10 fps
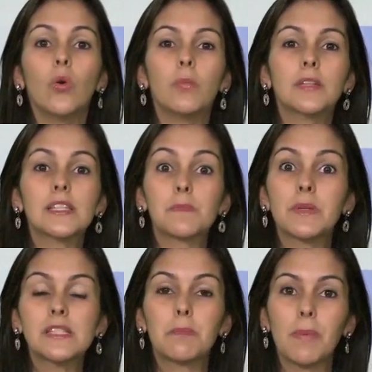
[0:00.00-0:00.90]
Uma das
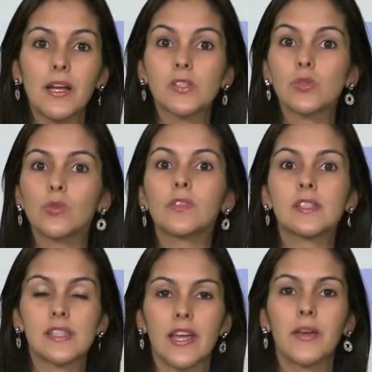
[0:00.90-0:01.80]
principais
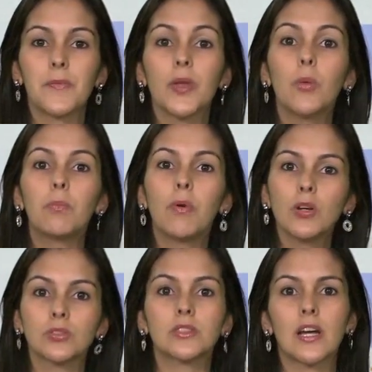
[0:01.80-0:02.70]
dúvidas é: eu
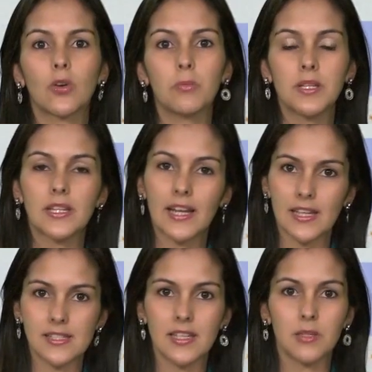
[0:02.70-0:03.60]
posso dar comida
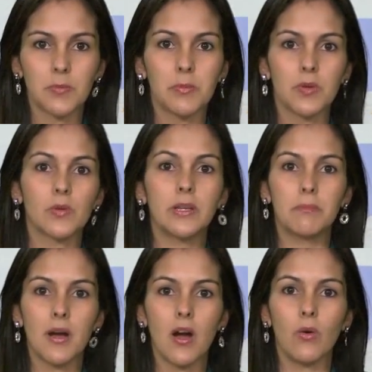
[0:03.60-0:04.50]
caseira para o meu
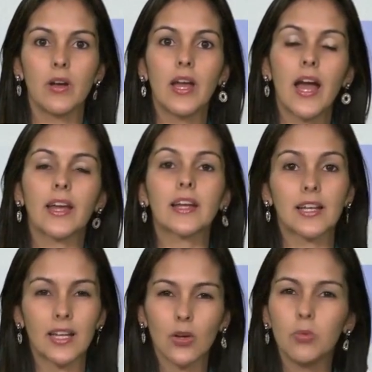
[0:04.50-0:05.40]
animal?
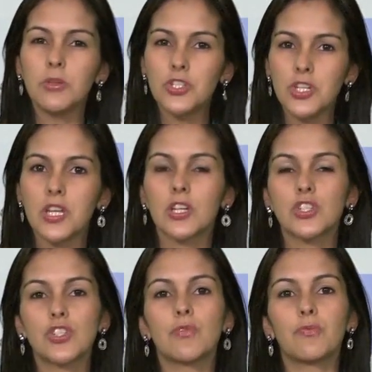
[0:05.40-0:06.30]
Aquela comidinha que a
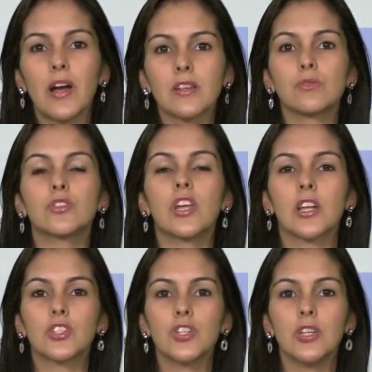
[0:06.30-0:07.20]
gente faz no dia a
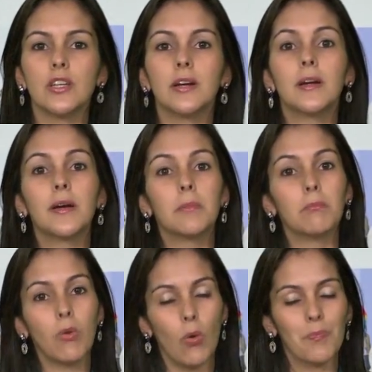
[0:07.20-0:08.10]
dia?
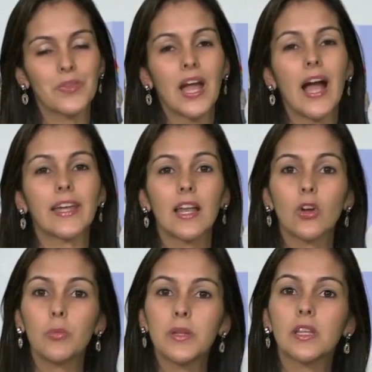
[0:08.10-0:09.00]
bom. Aquela
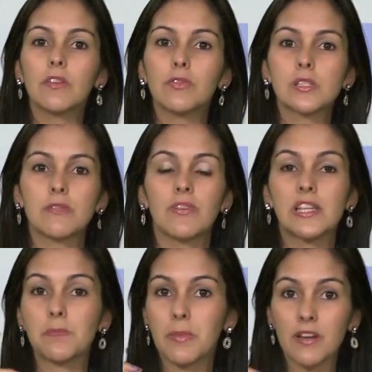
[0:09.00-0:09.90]
comida que você
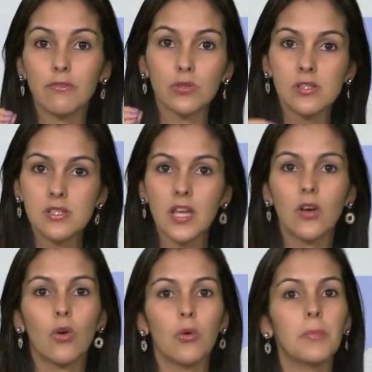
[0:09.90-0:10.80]
faz para você
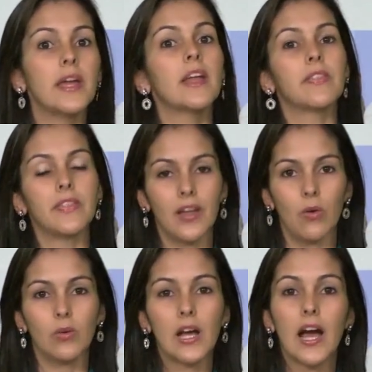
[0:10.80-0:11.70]
comer,
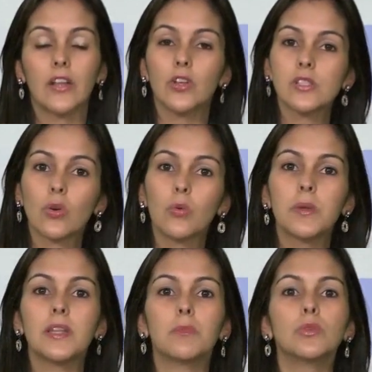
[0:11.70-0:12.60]
não. A nossa
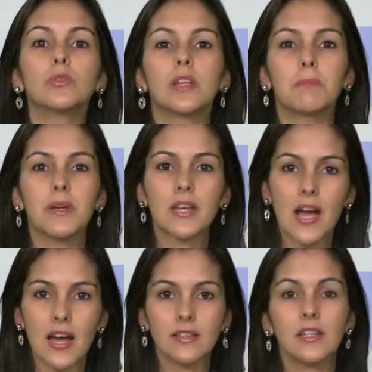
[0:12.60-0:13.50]
comida é muito
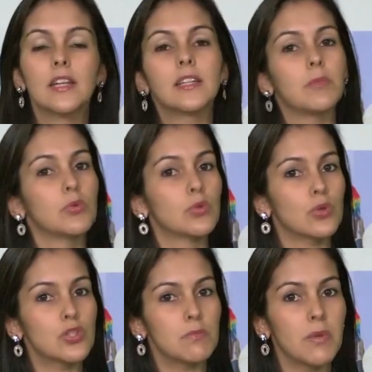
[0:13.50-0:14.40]
temperada, tem muito
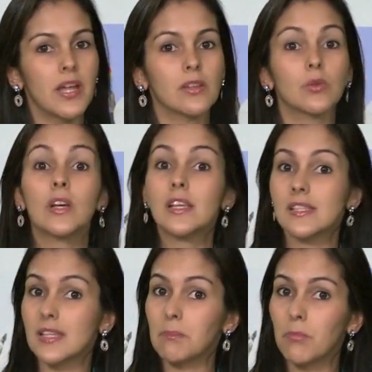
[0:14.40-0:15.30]
condimento,
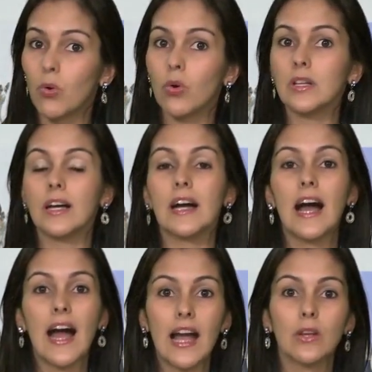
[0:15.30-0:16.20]
cebola,
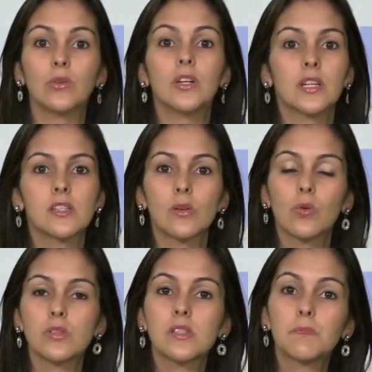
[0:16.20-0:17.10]
alho, que são
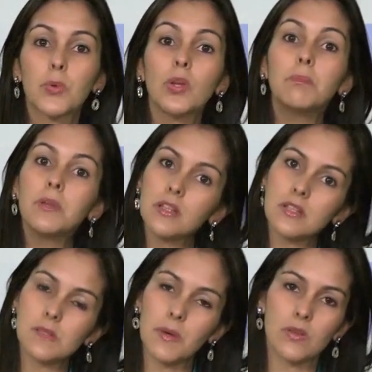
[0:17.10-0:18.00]
coisas
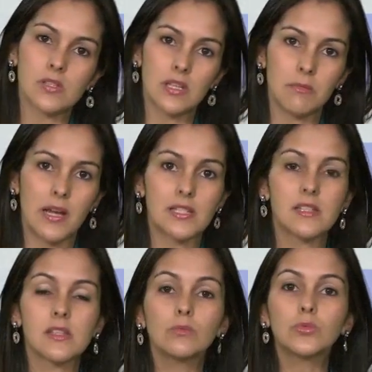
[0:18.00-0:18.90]
proibidas para os animais, que
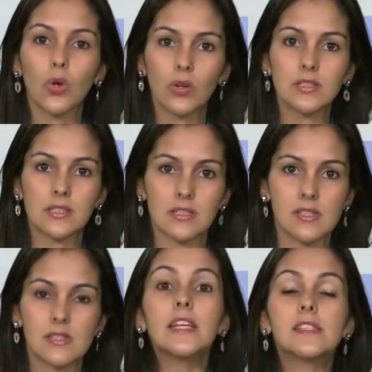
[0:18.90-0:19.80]
são
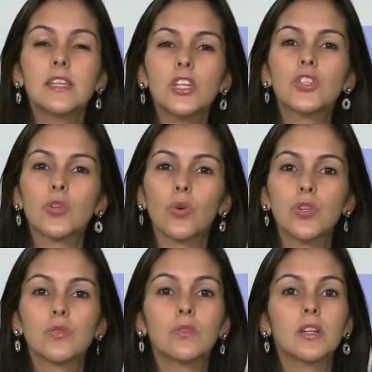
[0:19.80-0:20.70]
tóxicas. Existe
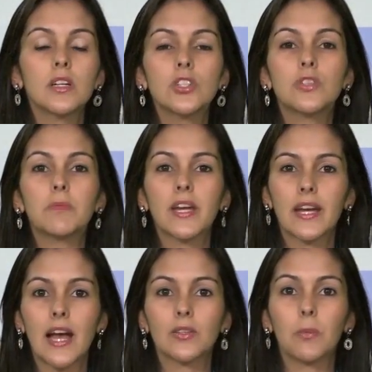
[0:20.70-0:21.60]
hoje um grande
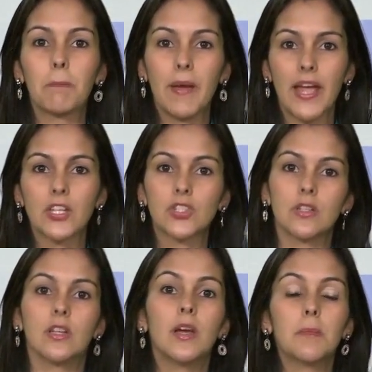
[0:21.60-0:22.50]
mercado
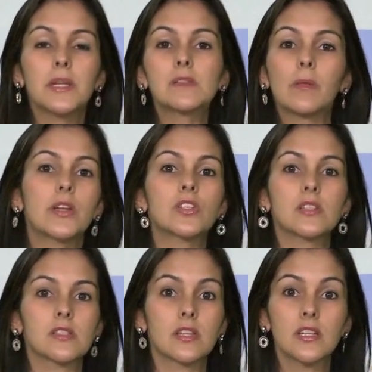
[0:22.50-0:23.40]
pet, principalmente
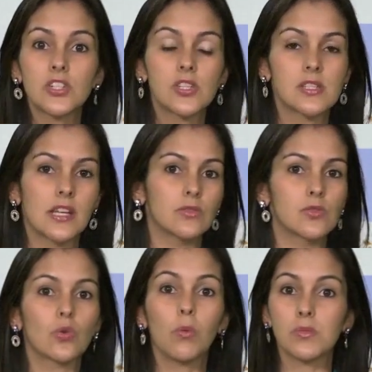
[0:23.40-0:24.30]
nos grandes
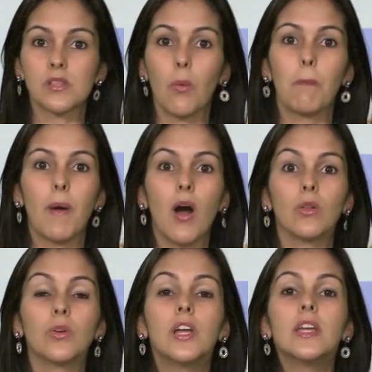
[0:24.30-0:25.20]
centros como São
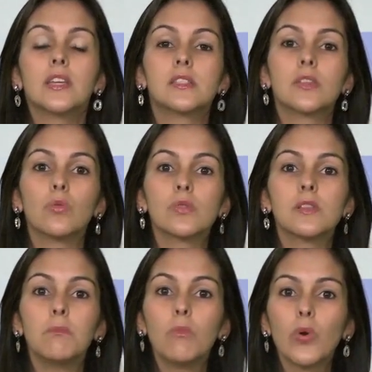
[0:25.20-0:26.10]
Paulo, que se usa
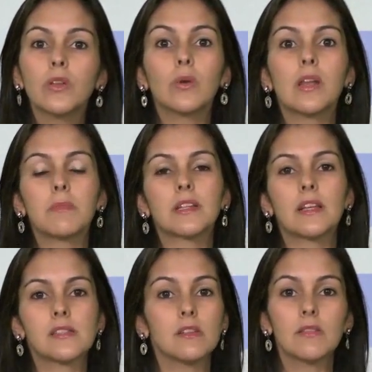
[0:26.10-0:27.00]
muito
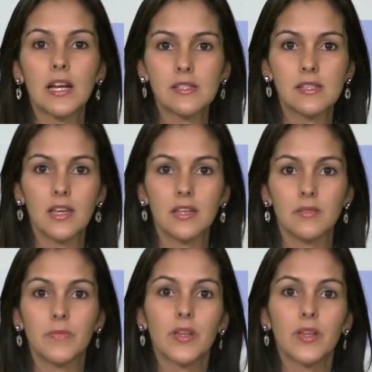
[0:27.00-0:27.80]
alimentação caseira.